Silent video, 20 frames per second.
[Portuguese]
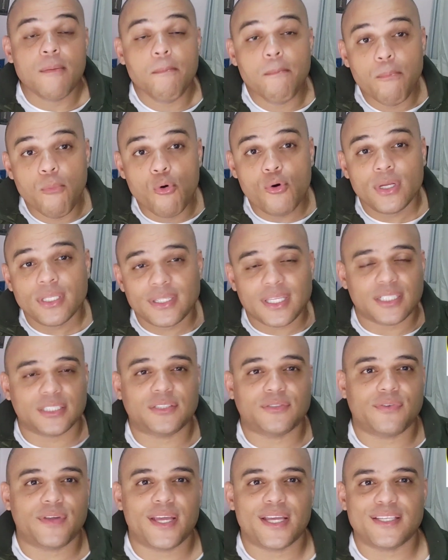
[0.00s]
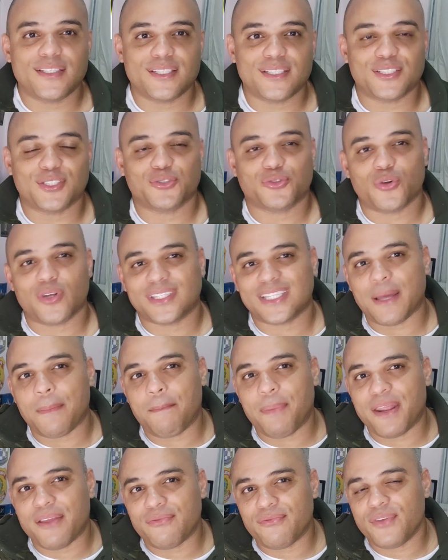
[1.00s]
muitas vezes só está
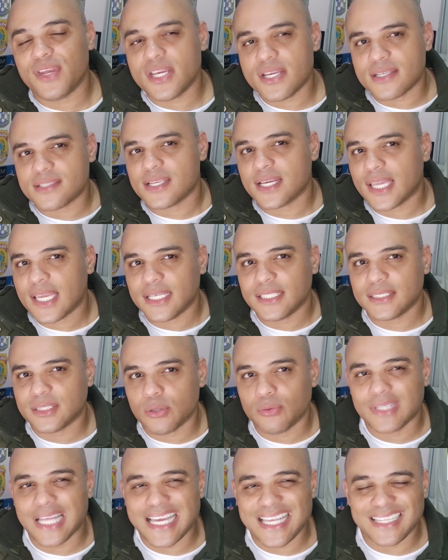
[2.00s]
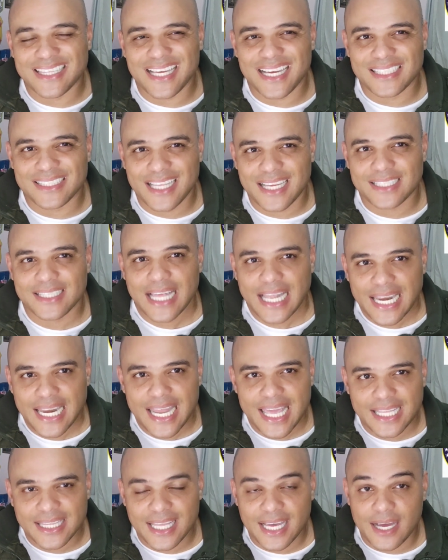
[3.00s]
prevista essa questão da, da, da, da
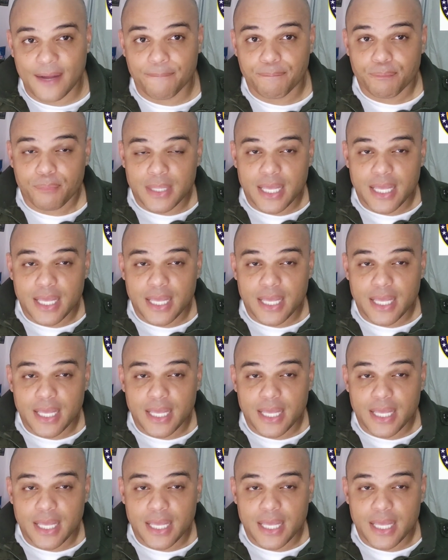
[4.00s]
lei, da,